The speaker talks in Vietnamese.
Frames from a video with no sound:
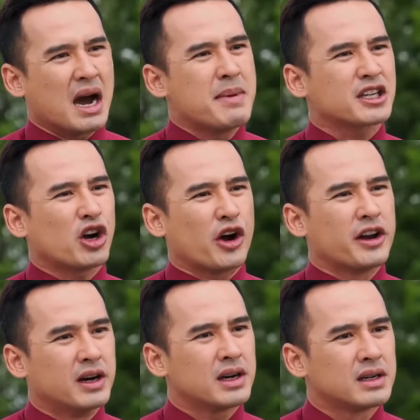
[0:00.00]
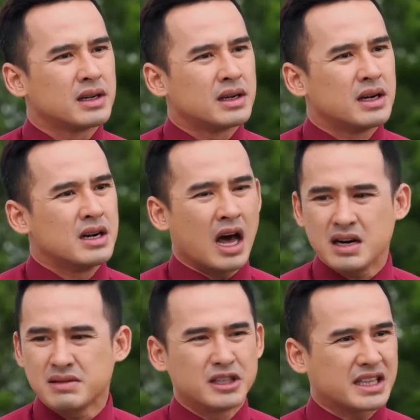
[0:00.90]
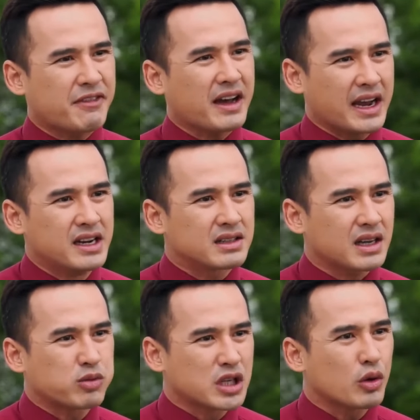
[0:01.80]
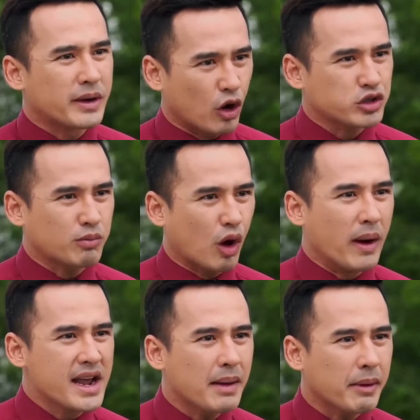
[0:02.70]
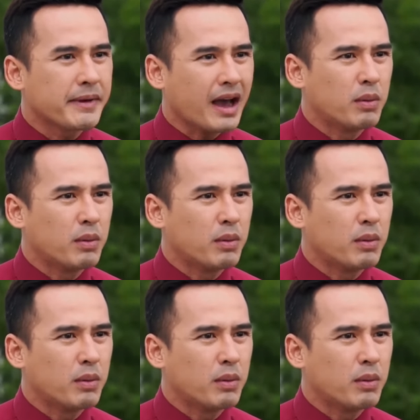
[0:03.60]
dở mấy cái trò đó nữa Lỡ người ta phát hiện được công sức của mình đổ sông đổ biển hết ba biết